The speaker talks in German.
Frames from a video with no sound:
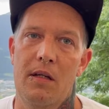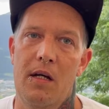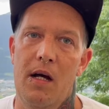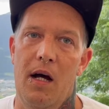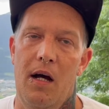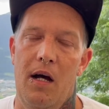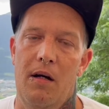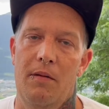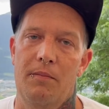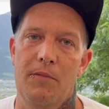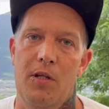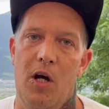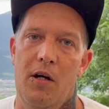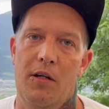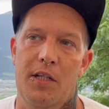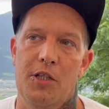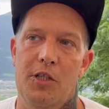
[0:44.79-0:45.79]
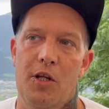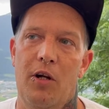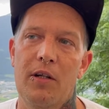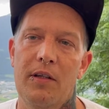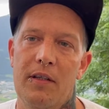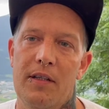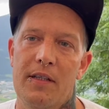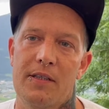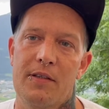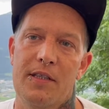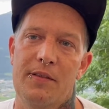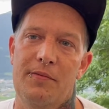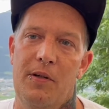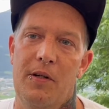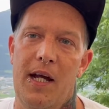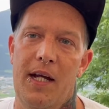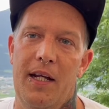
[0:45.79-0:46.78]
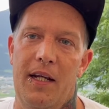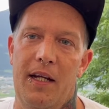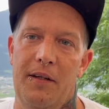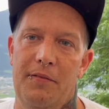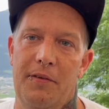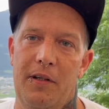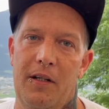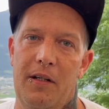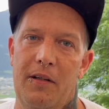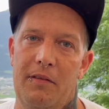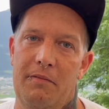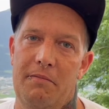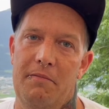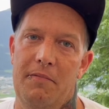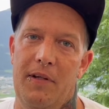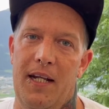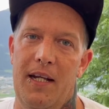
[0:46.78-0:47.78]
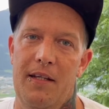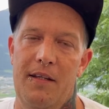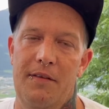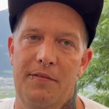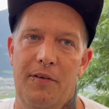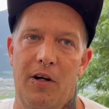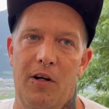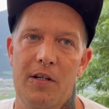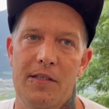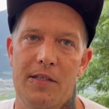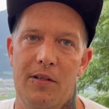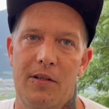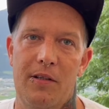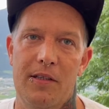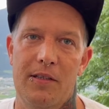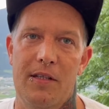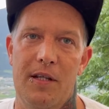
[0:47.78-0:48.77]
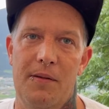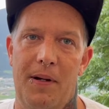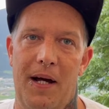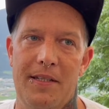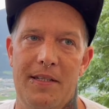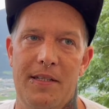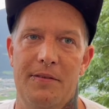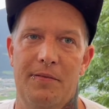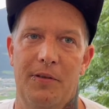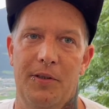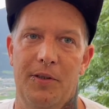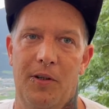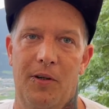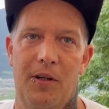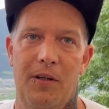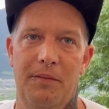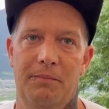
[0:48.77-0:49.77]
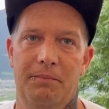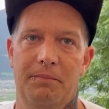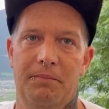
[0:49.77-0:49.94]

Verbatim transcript: Ähm, ja, gestalten, also es war eigentlich relativ alles da, also die Basis war da.